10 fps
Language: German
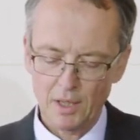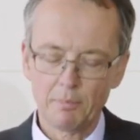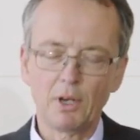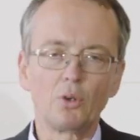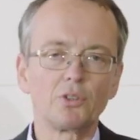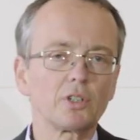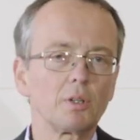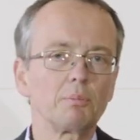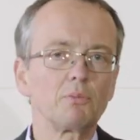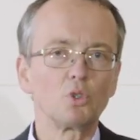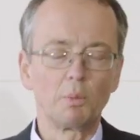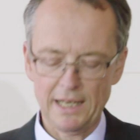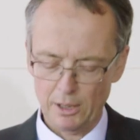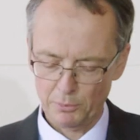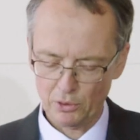bei unserem
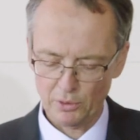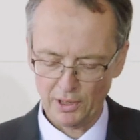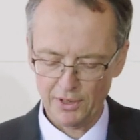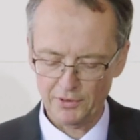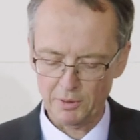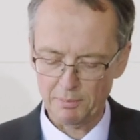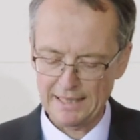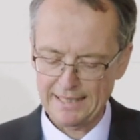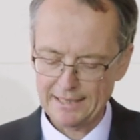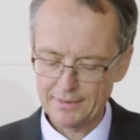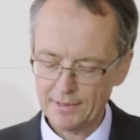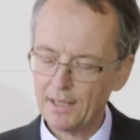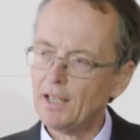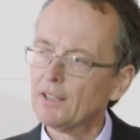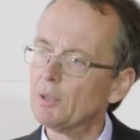Jubiläumskongress in Berlin,
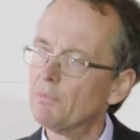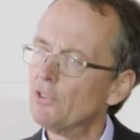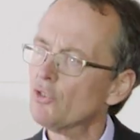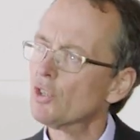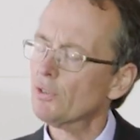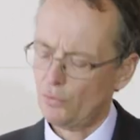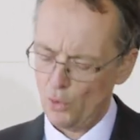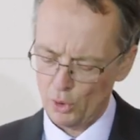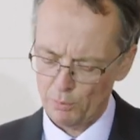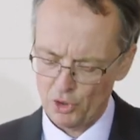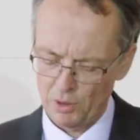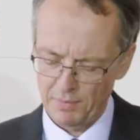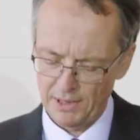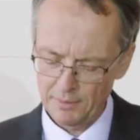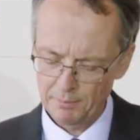dem Wissenschaftsforum
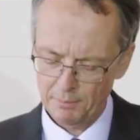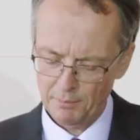Chemie.